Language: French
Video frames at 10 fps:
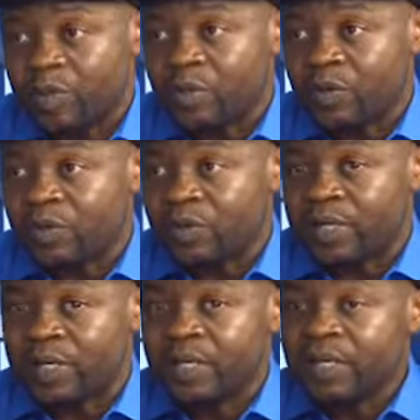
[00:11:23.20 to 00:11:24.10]

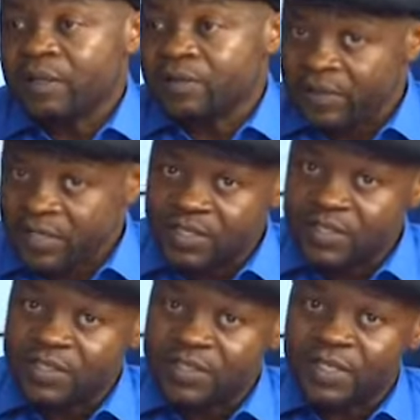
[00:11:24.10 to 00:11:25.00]
congolais. Félix
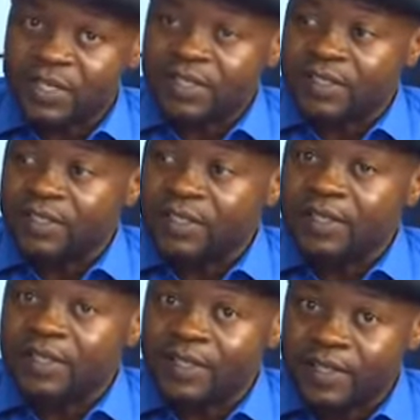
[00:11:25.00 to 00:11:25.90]
Tshisekedi
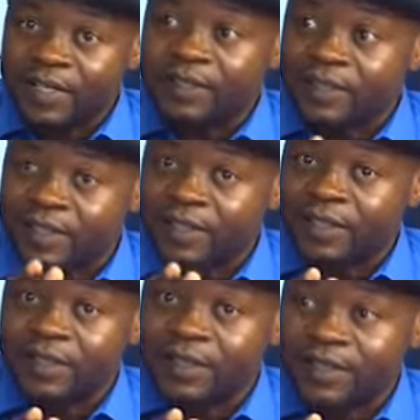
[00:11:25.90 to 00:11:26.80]
est entré
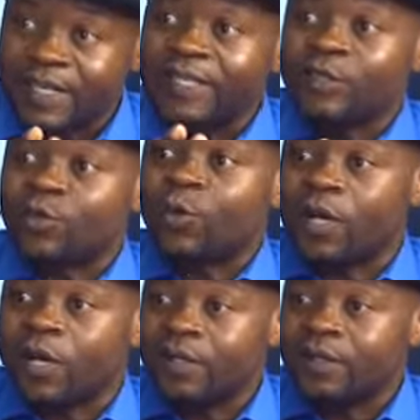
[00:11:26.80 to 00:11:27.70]
dans
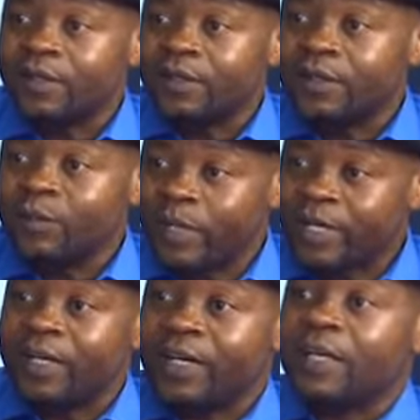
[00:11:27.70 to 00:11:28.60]
l'histoire
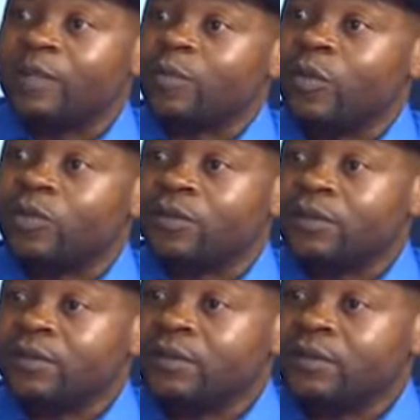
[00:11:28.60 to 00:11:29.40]
par la grande porte.